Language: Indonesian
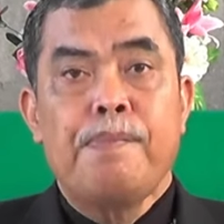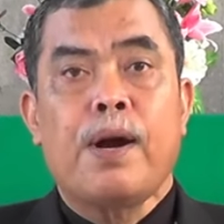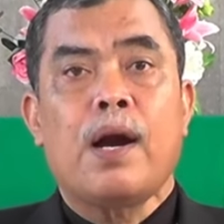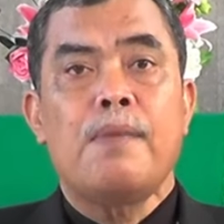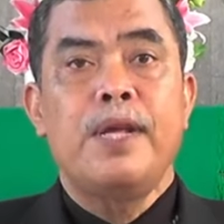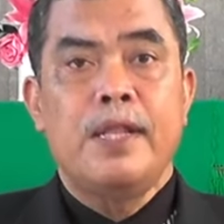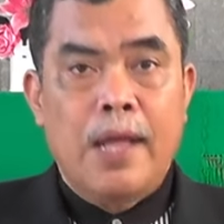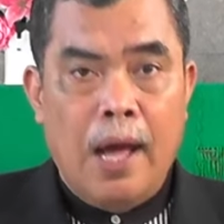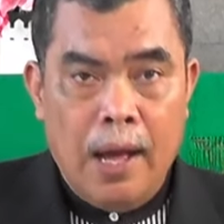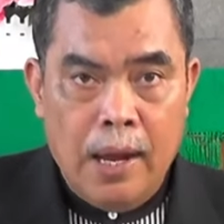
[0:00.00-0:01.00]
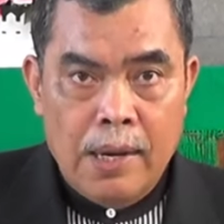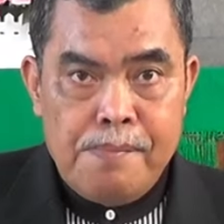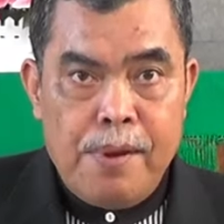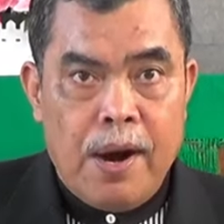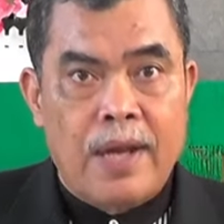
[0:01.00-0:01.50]

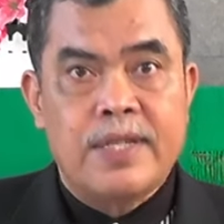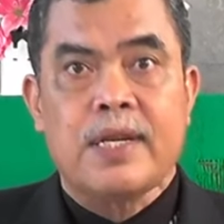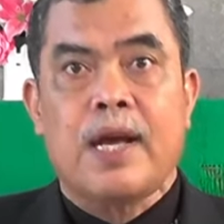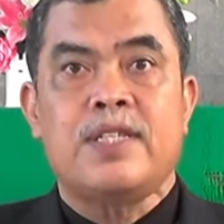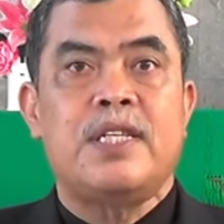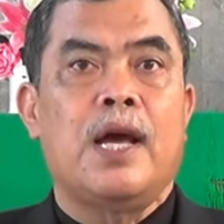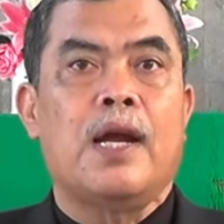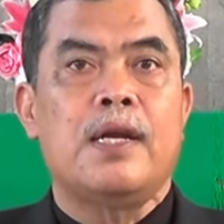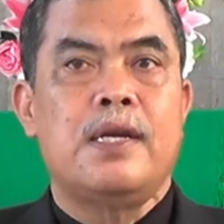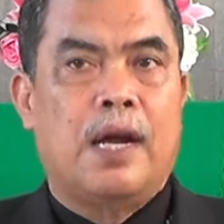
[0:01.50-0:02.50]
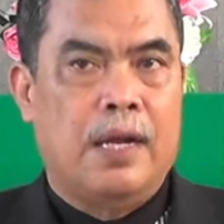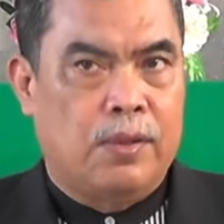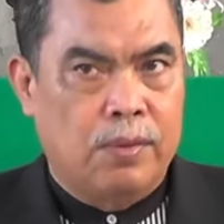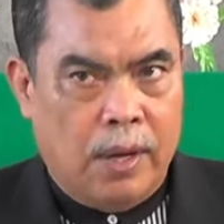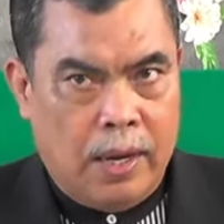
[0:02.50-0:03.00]
permintaan belas kasihan dari
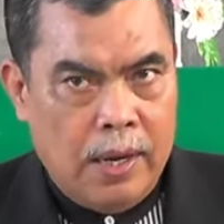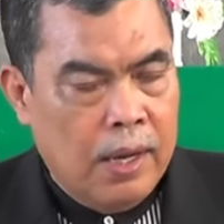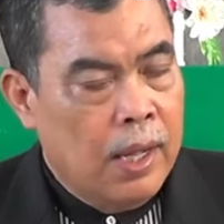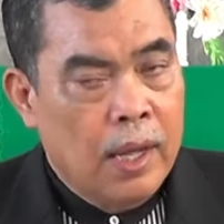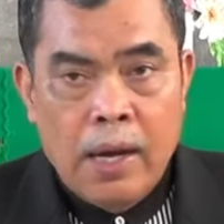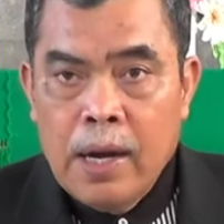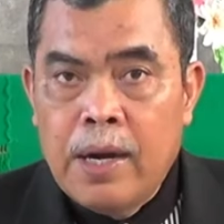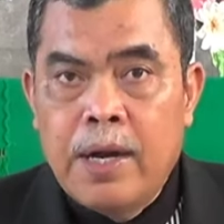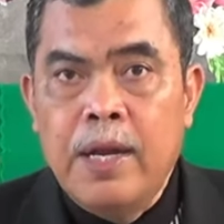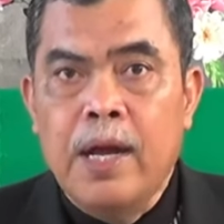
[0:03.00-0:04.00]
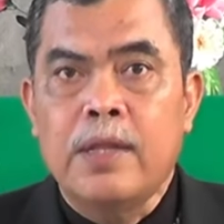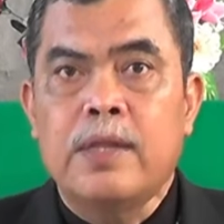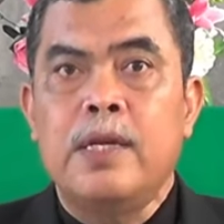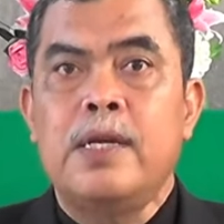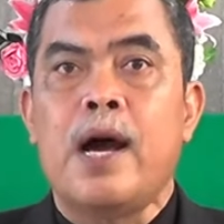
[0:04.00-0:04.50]
Tuhan. Dia
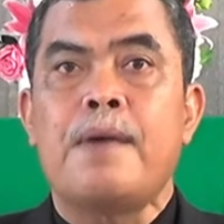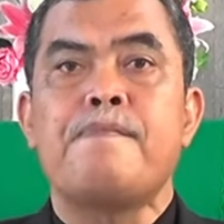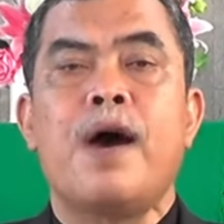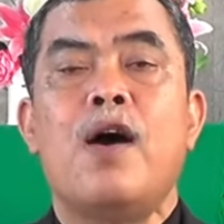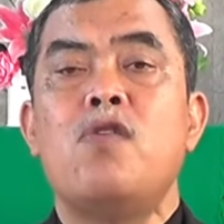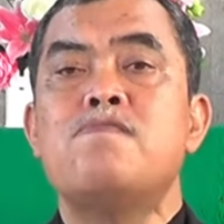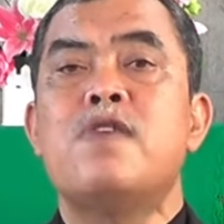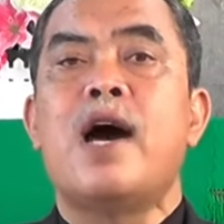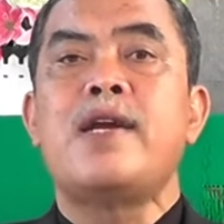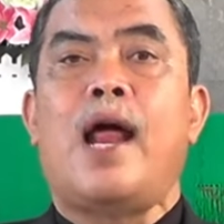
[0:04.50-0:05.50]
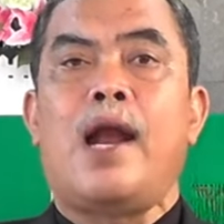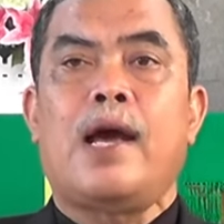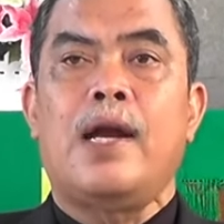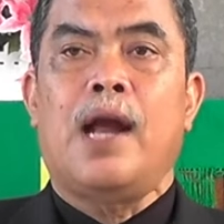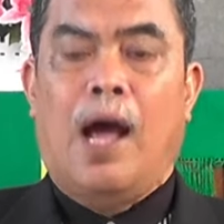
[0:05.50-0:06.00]
tidak mau
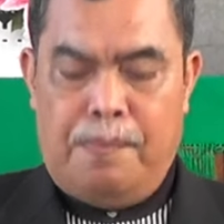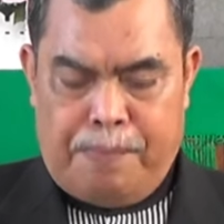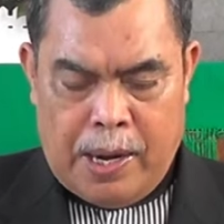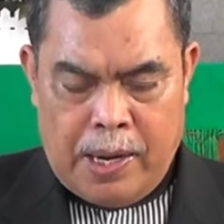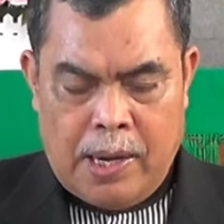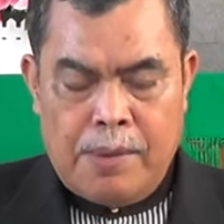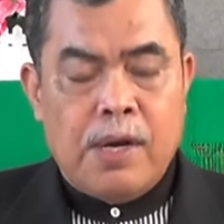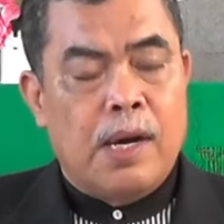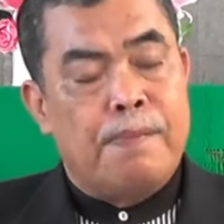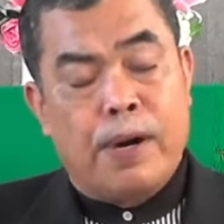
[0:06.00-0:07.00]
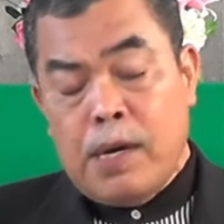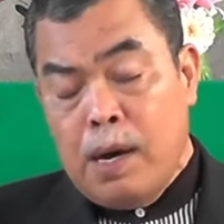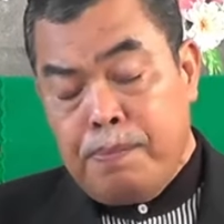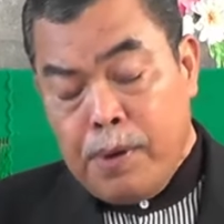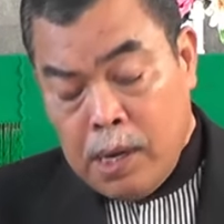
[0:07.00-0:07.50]
mengandalkan apa ke, ke,
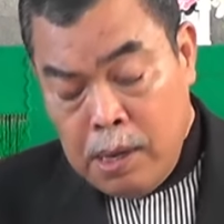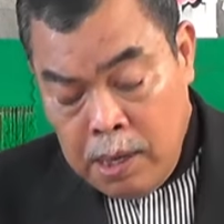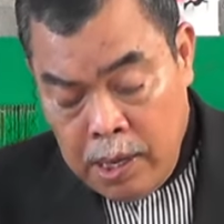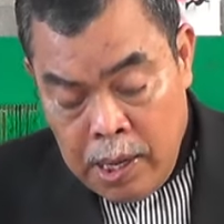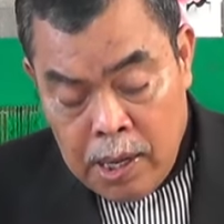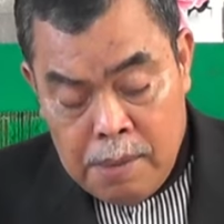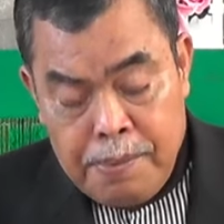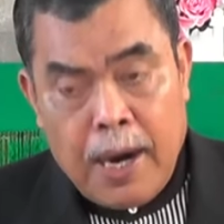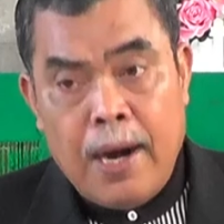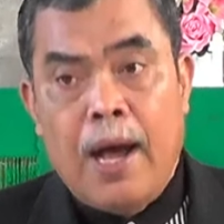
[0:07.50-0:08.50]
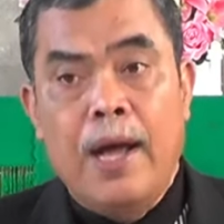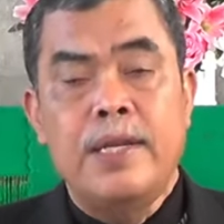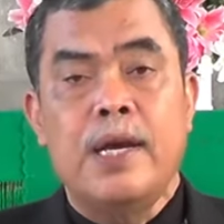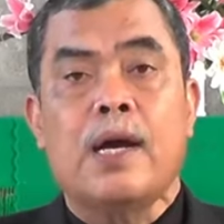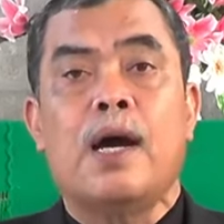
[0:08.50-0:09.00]
ke, ke,
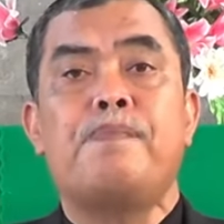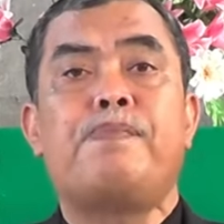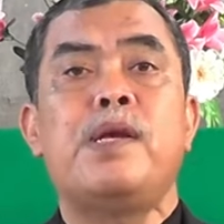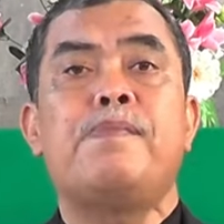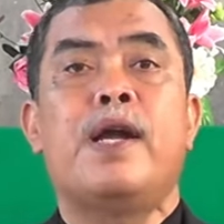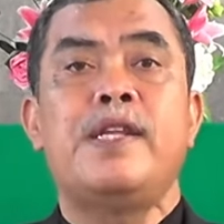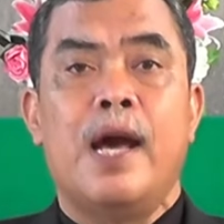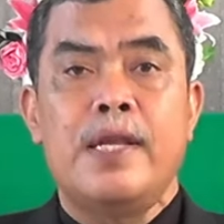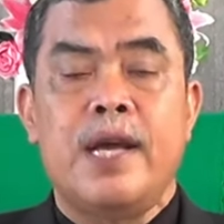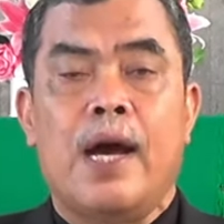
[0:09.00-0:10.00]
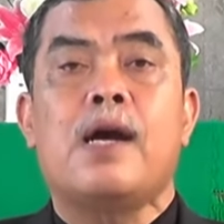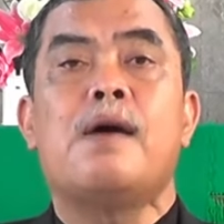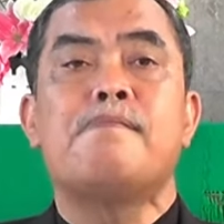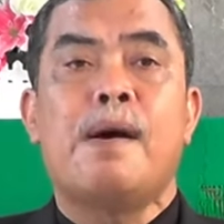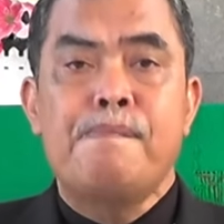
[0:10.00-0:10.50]
keberadaannya, kepribadiannya,
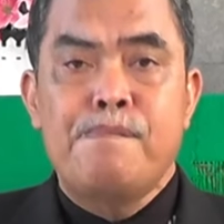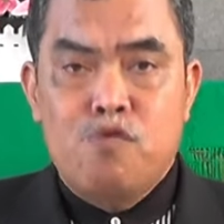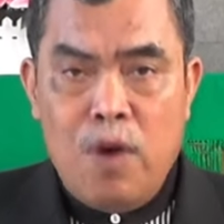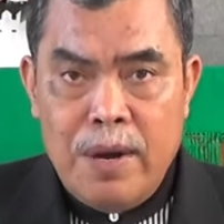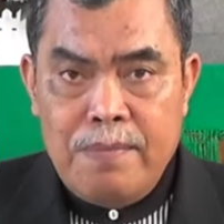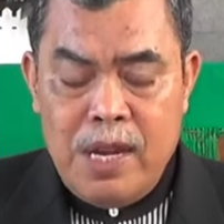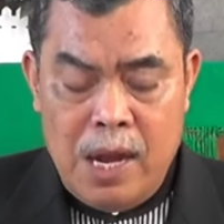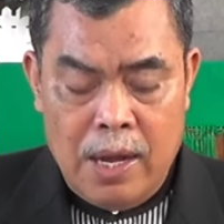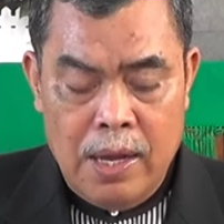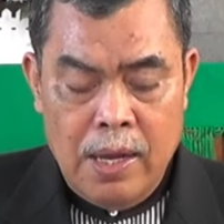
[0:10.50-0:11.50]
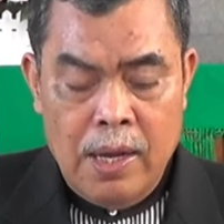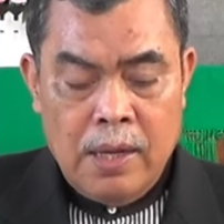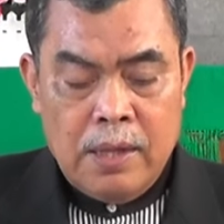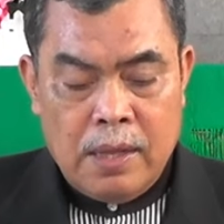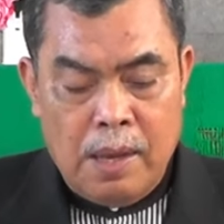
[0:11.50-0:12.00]
kemampuannya.
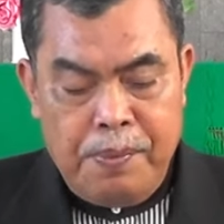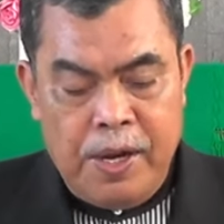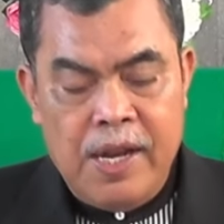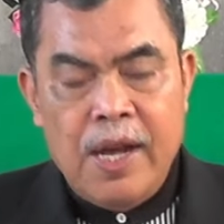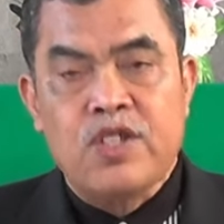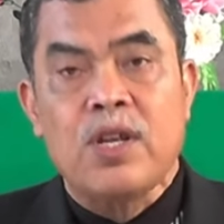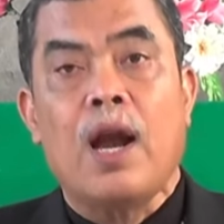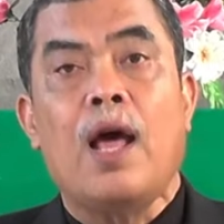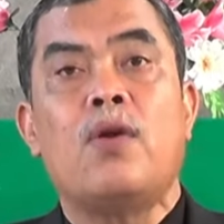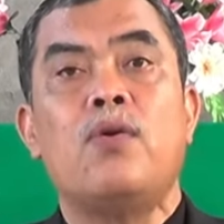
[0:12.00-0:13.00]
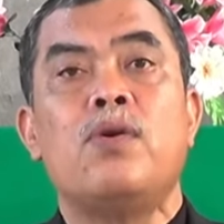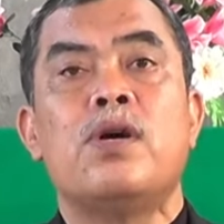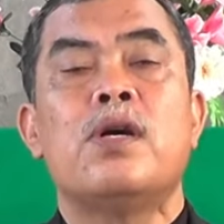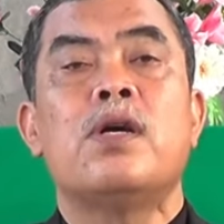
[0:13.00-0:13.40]
Tetapi dia selalu